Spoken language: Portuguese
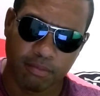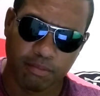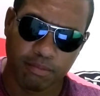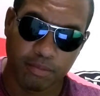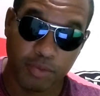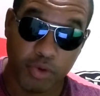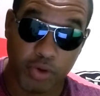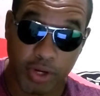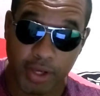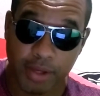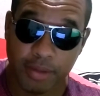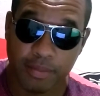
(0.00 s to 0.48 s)

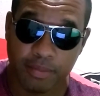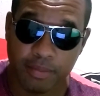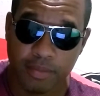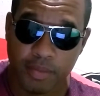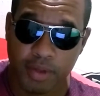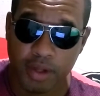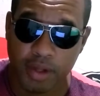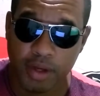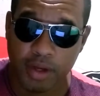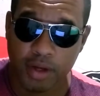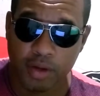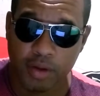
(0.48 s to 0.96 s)
Porém,
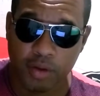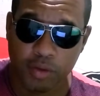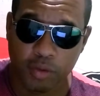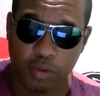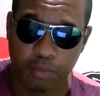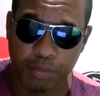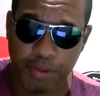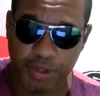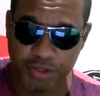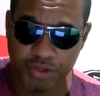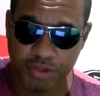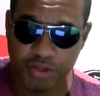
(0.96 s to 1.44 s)

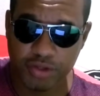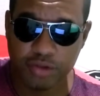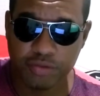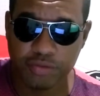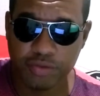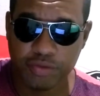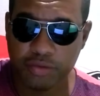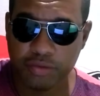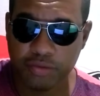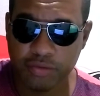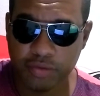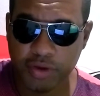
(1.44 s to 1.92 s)
o pedido
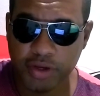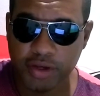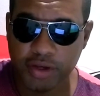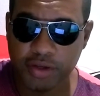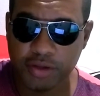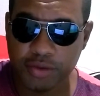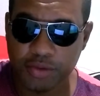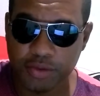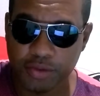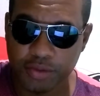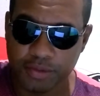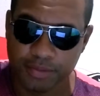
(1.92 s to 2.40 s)
foi
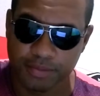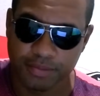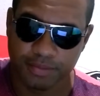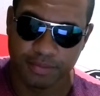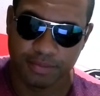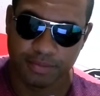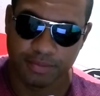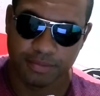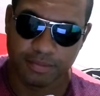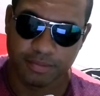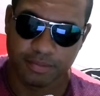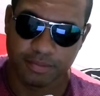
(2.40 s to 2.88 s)
feito
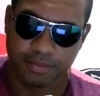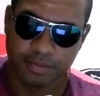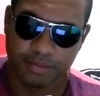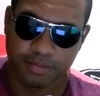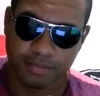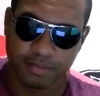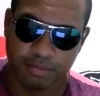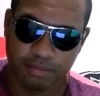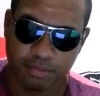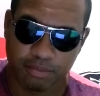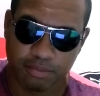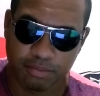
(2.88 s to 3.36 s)

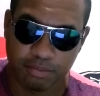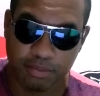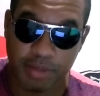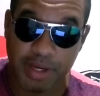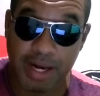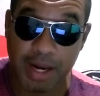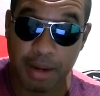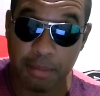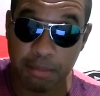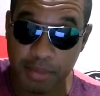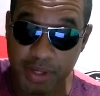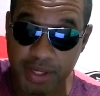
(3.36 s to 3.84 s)

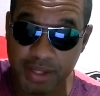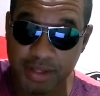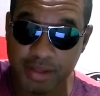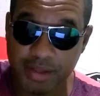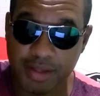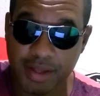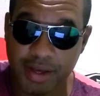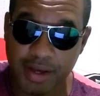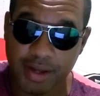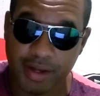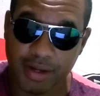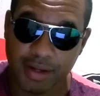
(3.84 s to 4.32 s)
para a mãe
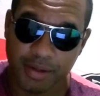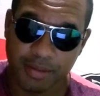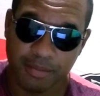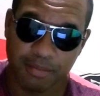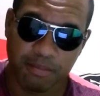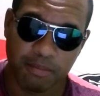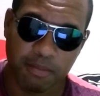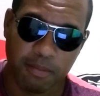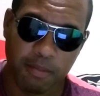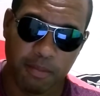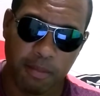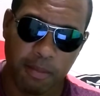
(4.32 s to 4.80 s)
dela
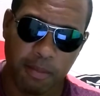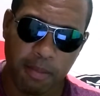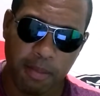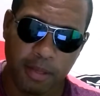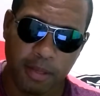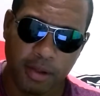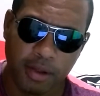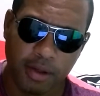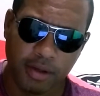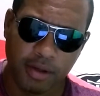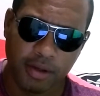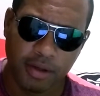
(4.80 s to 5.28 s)

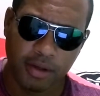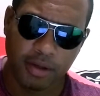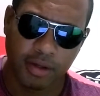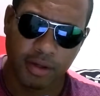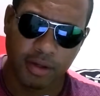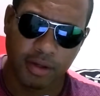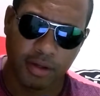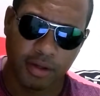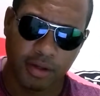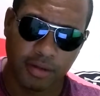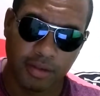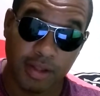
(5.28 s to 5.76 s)

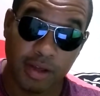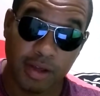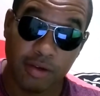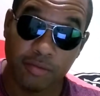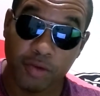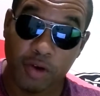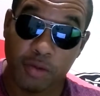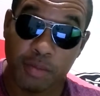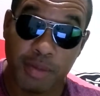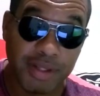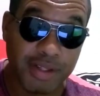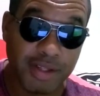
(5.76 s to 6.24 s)
da
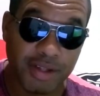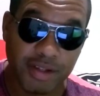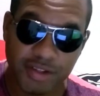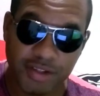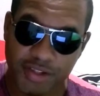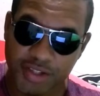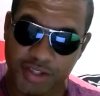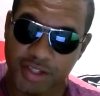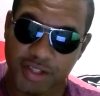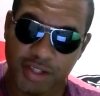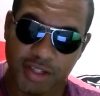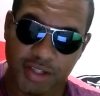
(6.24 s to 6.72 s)
forma
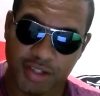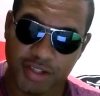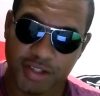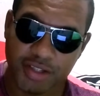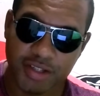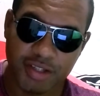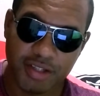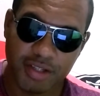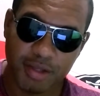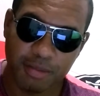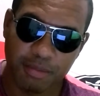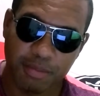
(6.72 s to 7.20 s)
dantinhas
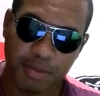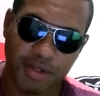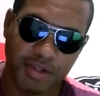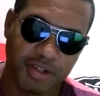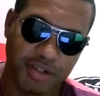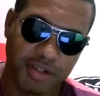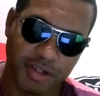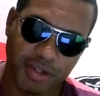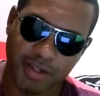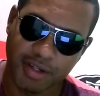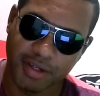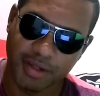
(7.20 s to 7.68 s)
de se
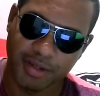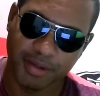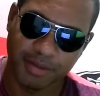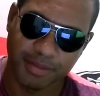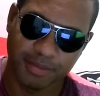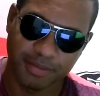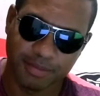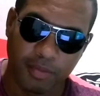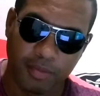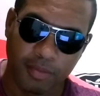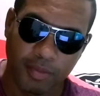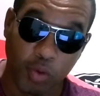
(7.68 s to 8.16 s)
pedir.
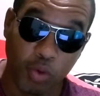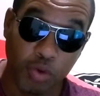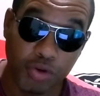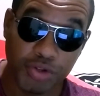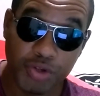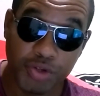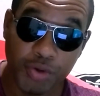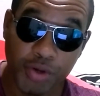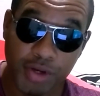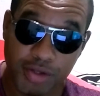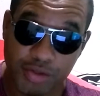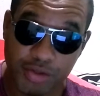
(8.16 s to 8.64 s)

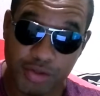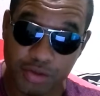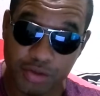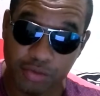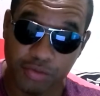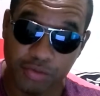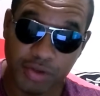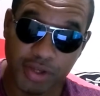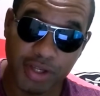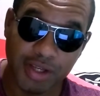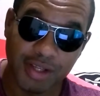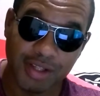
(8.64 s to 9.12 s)
Hoje eu
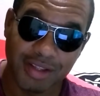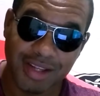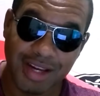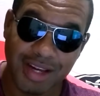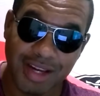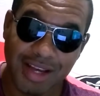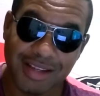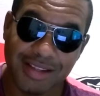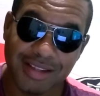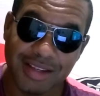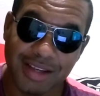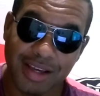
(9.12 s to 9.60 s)
resolvi
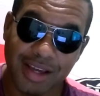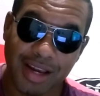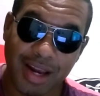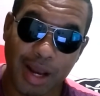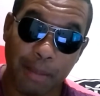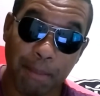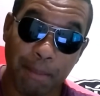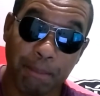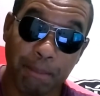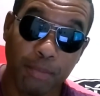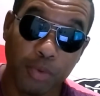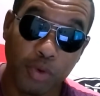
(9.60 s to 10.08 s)
trazer
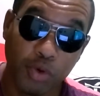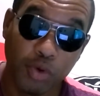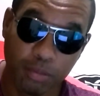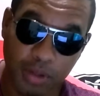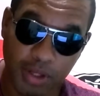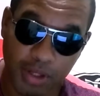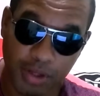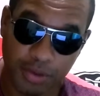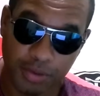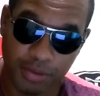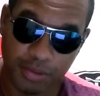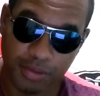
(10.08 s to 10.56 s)
a
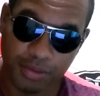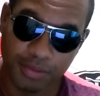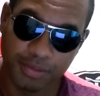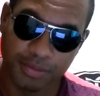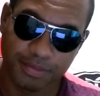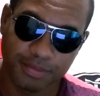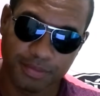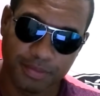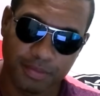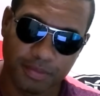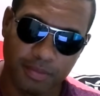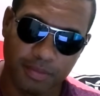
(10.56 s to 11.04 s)
público
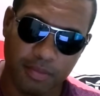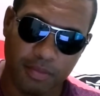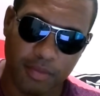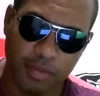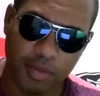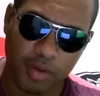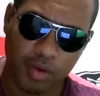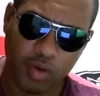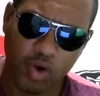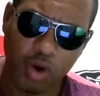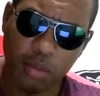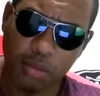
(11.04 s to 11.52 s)

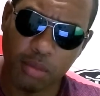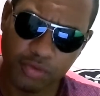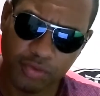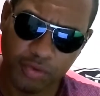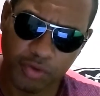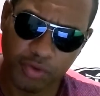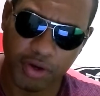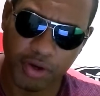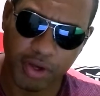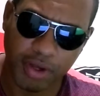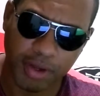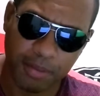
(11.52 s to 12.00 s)
como
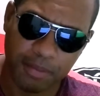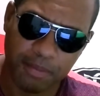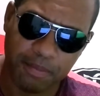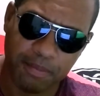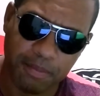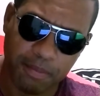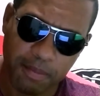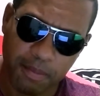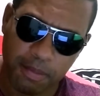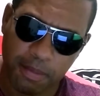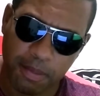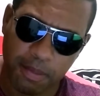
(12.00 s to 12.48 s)
foi
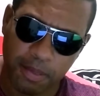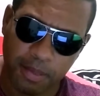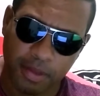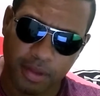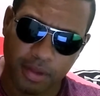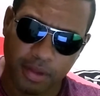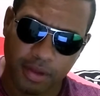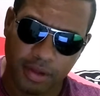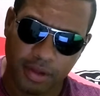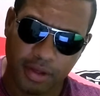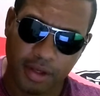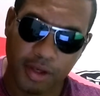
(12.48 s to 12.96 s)

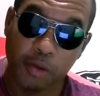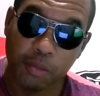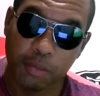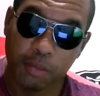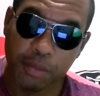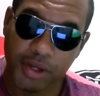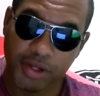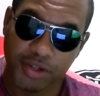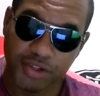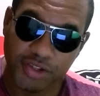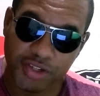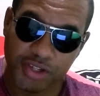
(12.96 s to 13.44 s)
que eu
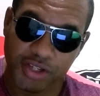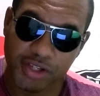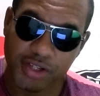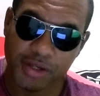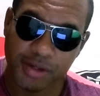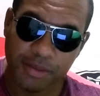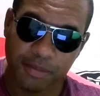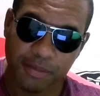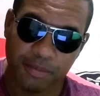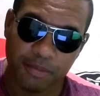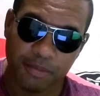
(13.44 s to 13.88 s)
pedi